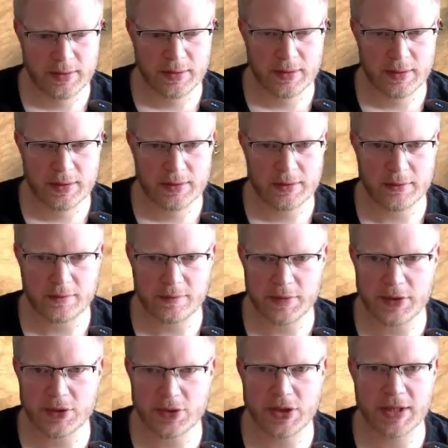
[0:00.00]
Hat noch ein
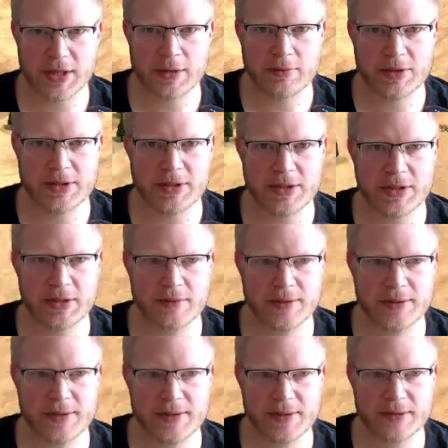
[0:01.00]
Villager einquartiert
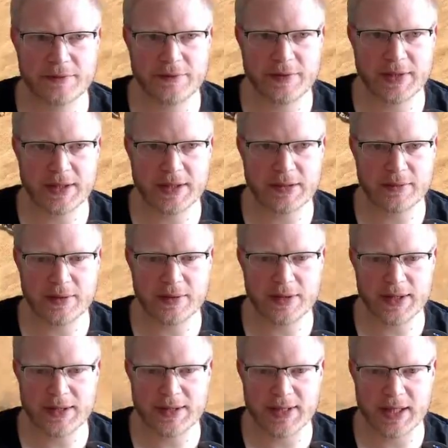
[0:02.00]
und ist jetzt auf dem Weg Richtung
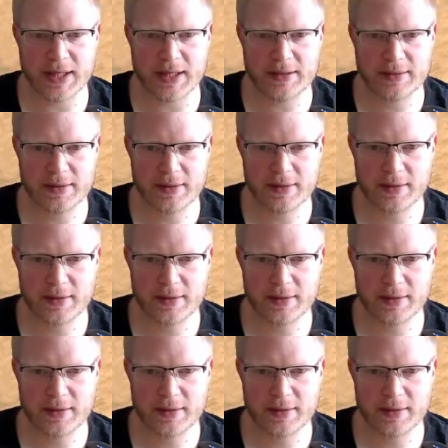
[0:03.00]
Ritterzeit.